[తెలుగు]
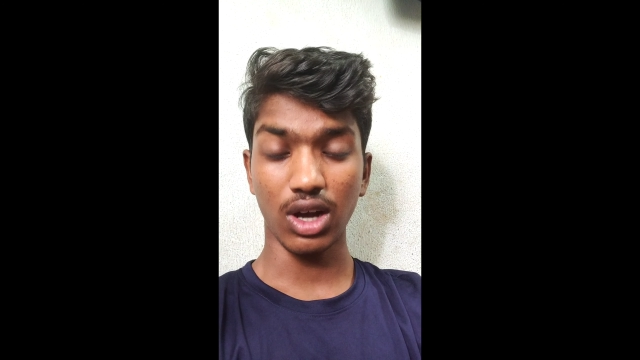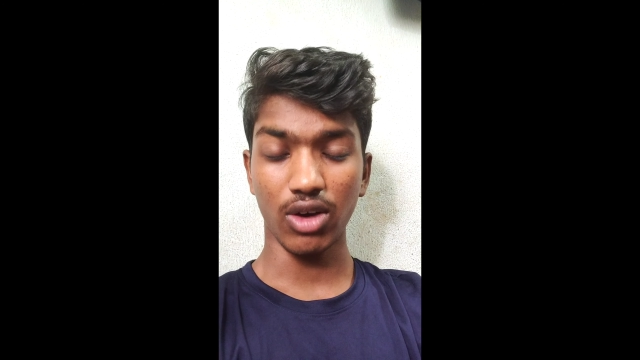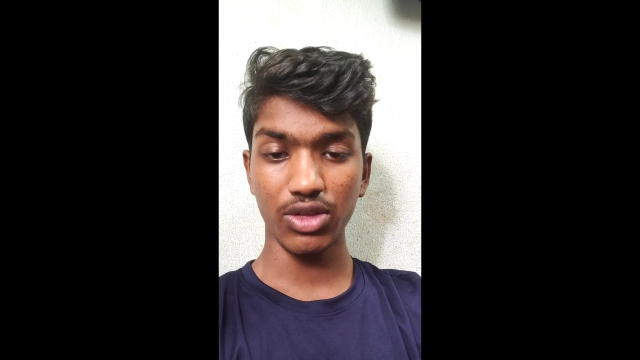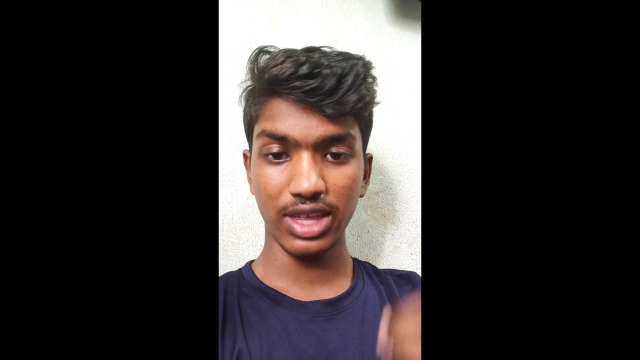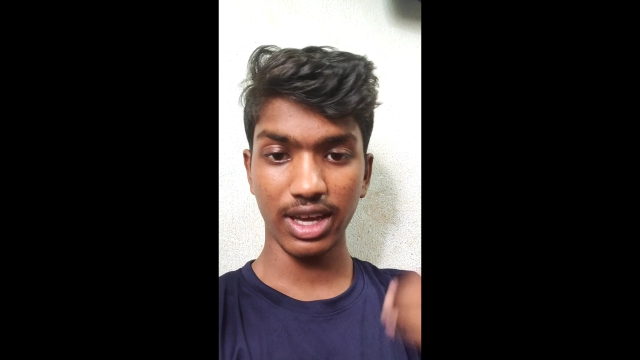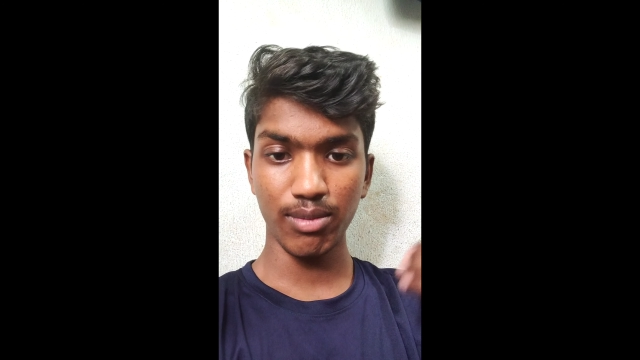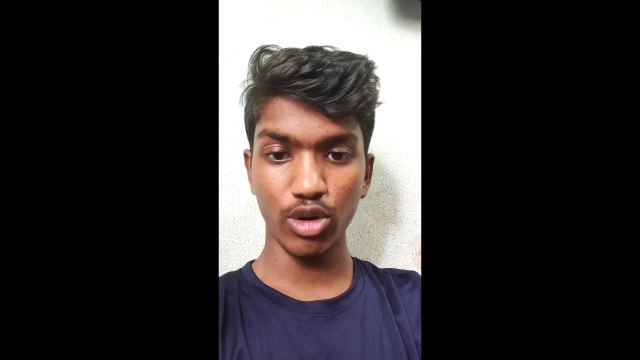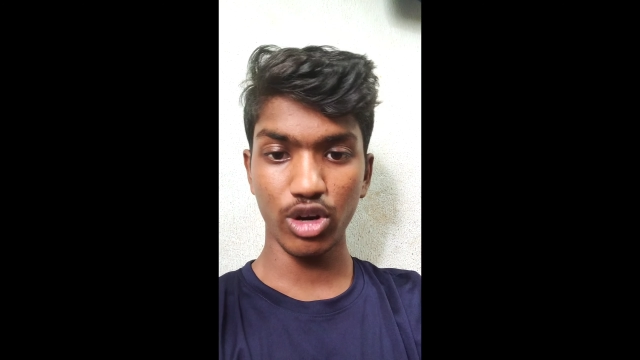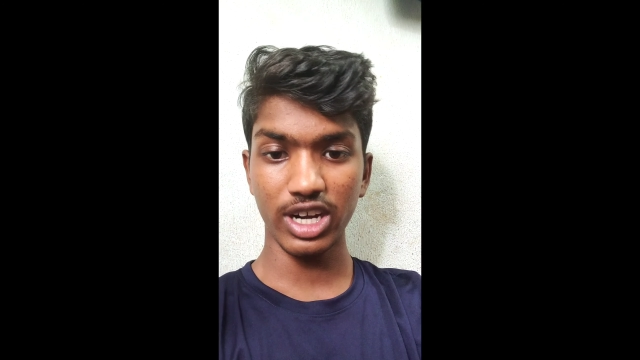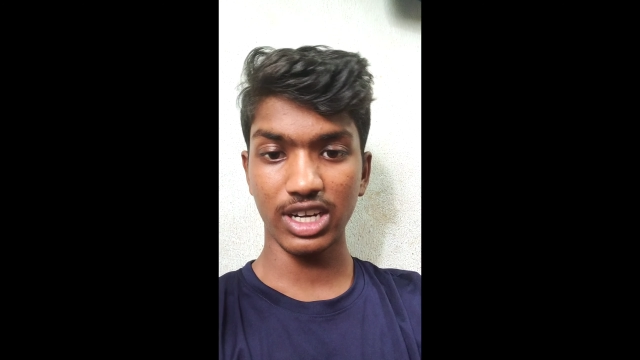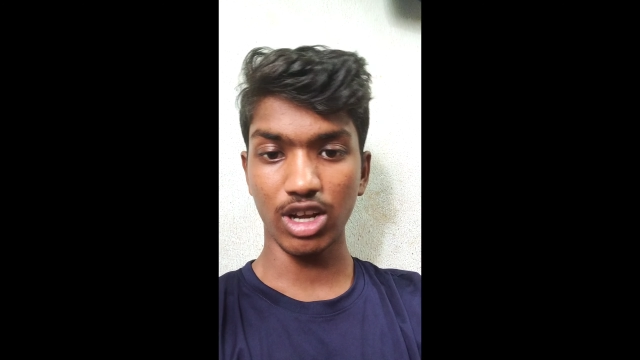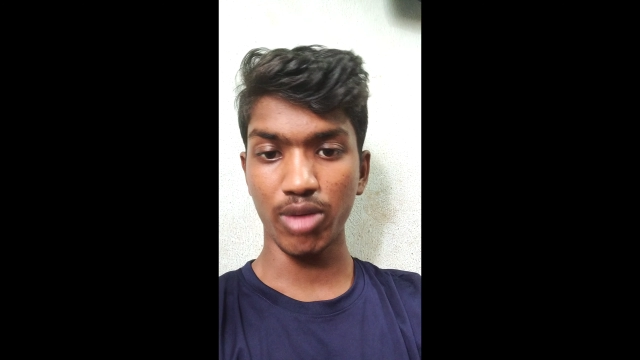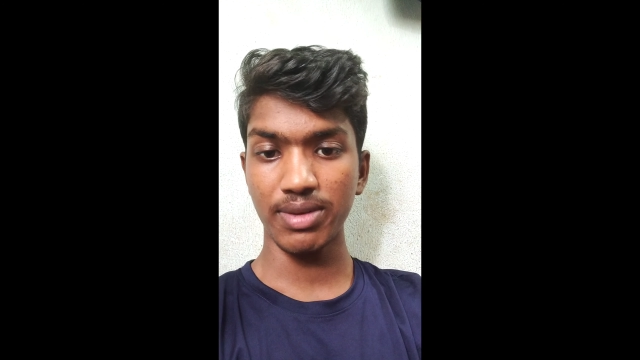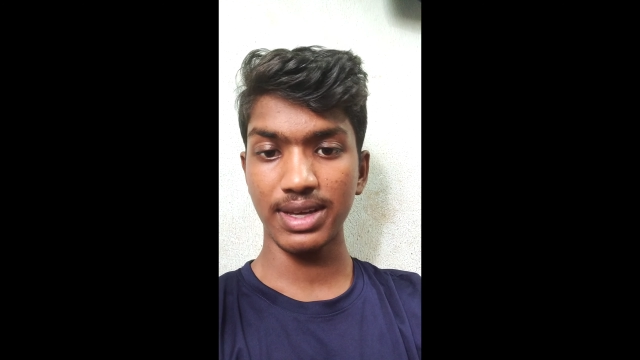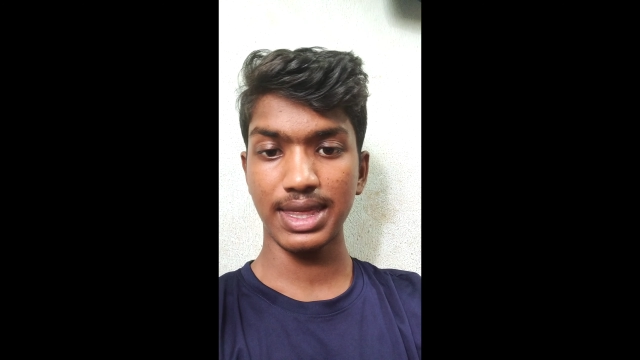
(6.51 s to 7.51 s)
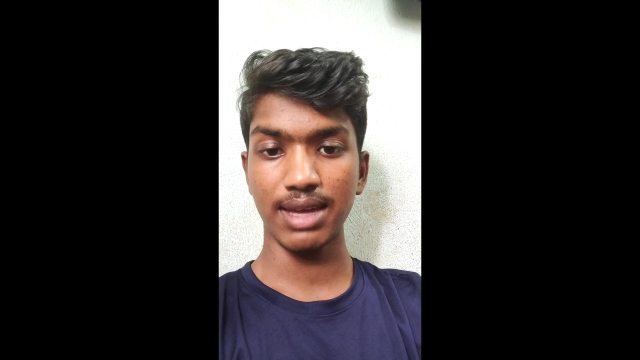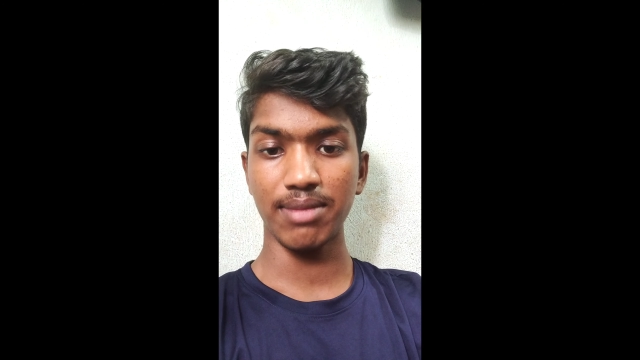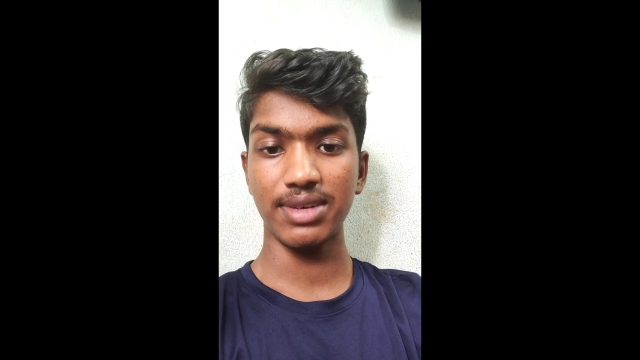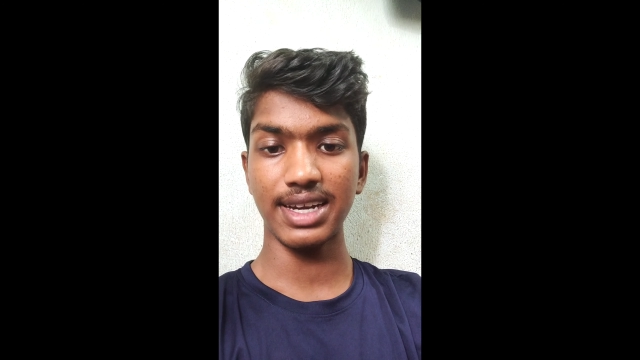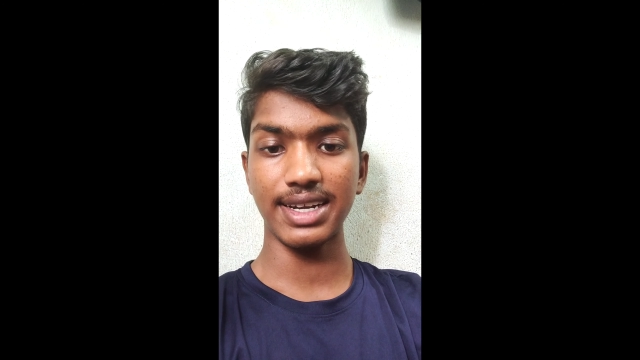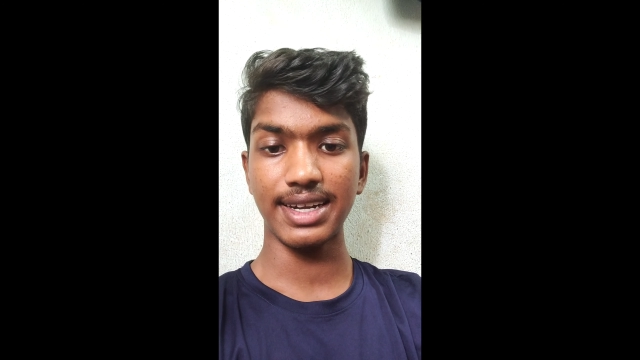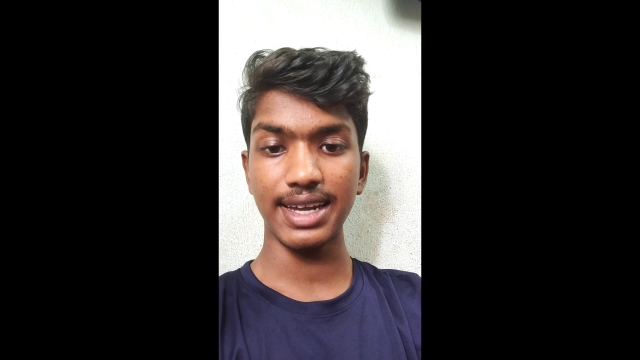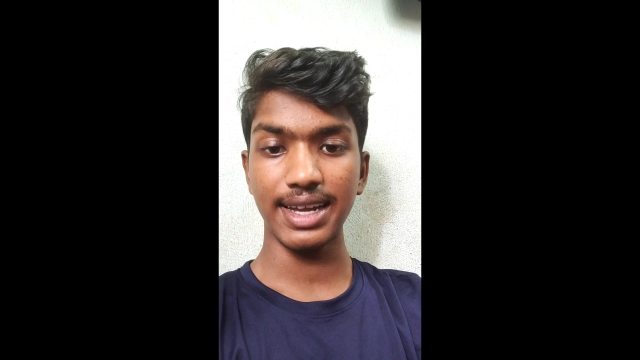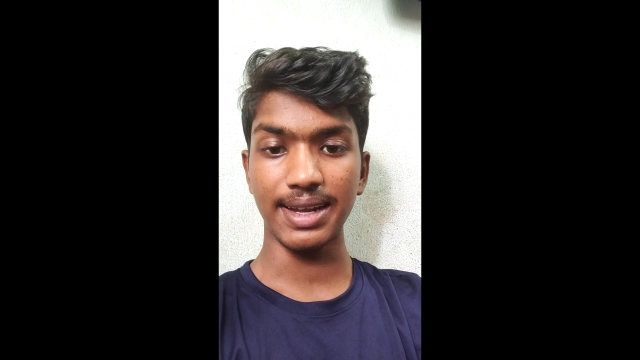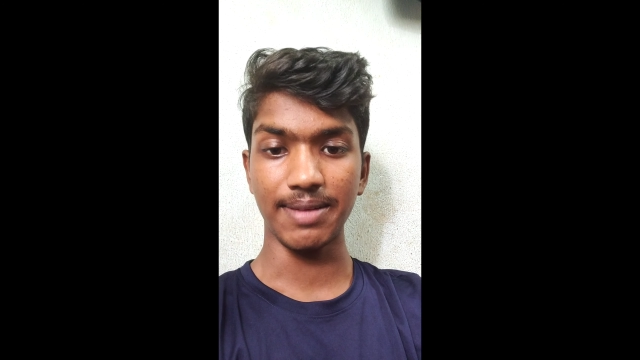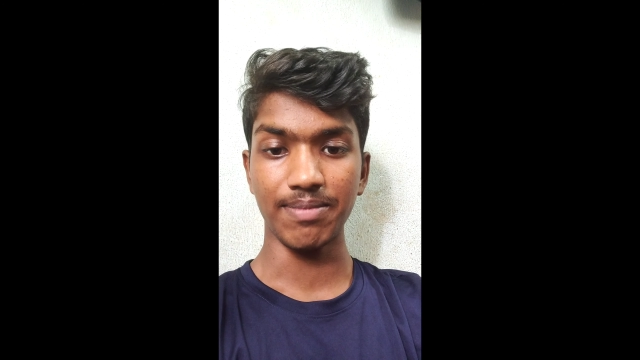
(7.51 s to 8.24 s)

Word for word: కవర్ చేయబోయే టాపిక్స్ ఏమిటంటే